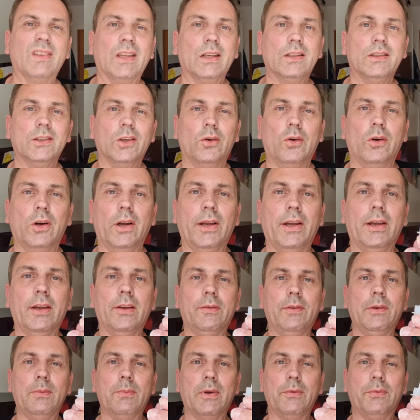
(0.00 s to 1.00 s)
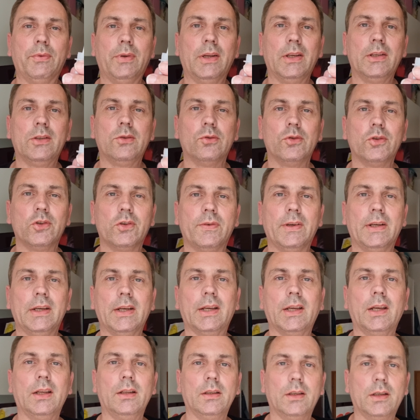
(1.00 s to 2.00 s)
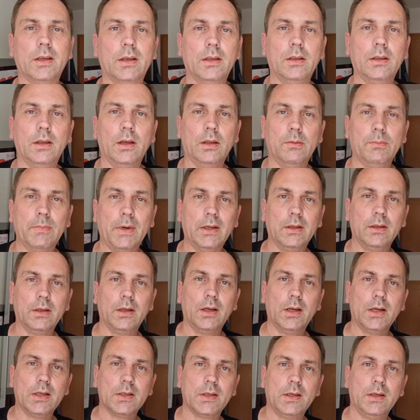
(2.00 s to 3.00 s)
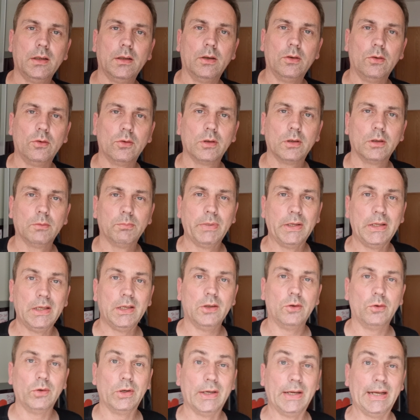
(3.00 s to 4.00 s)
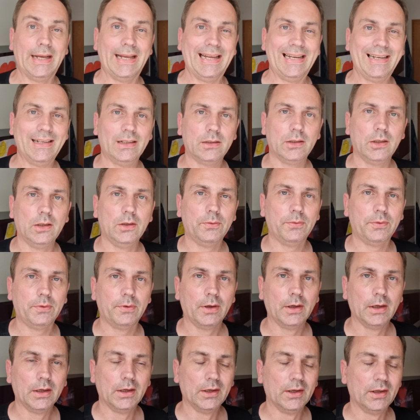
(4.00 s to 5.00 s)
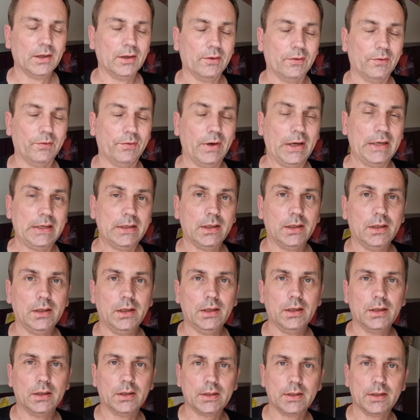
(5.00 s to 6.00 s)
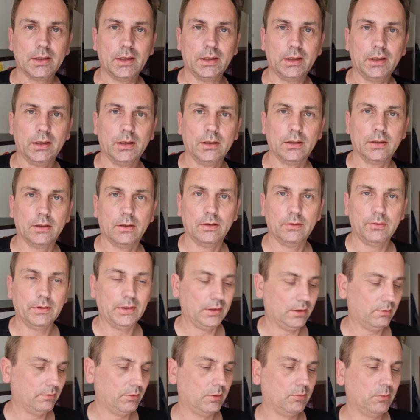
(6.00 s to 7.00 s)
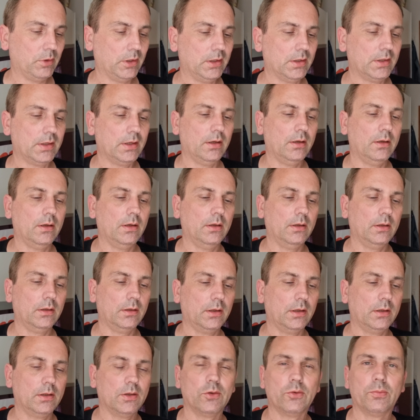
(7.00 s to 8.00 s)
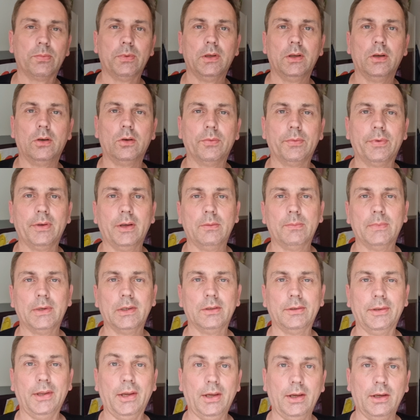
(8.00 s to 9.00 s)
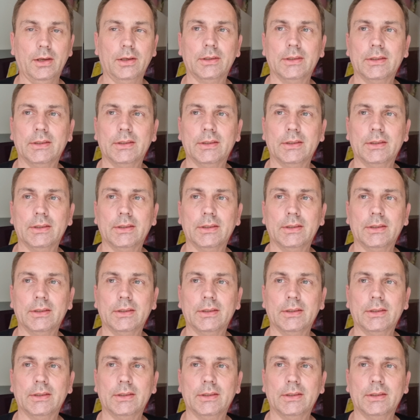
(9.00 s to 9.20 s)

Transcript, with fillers: So, wie man vielleicht unschwer erkennen kann, an meinen glasigen Augen bin ich auch relativ weit in die Nase reingegangen. Aber wenn, dann wollen wir das äh, ganze Spiel ja auch fair machen, ne?